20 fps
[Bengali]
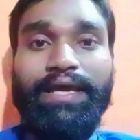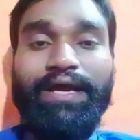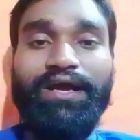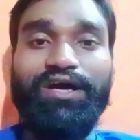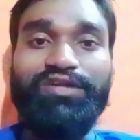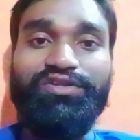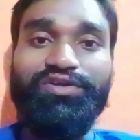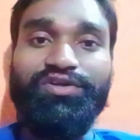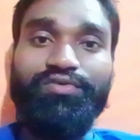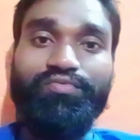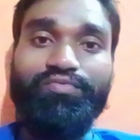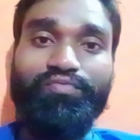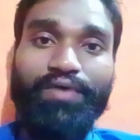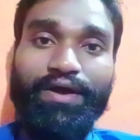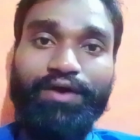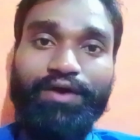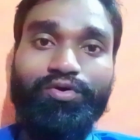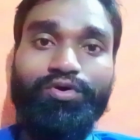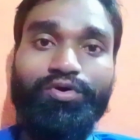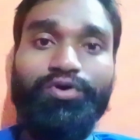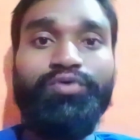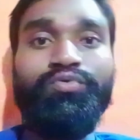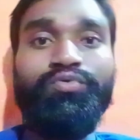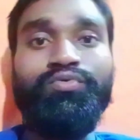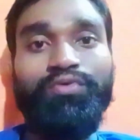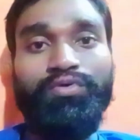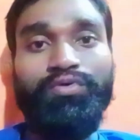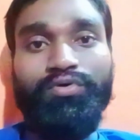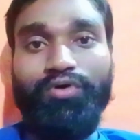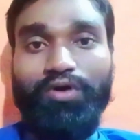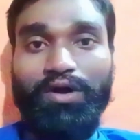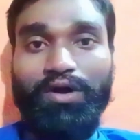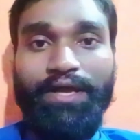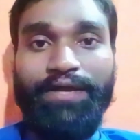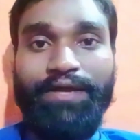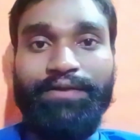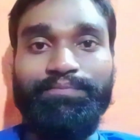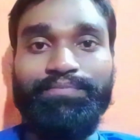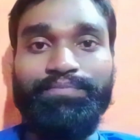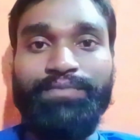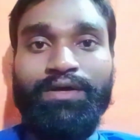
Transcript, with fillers: একাধিক রেকর্ডও গড়লেন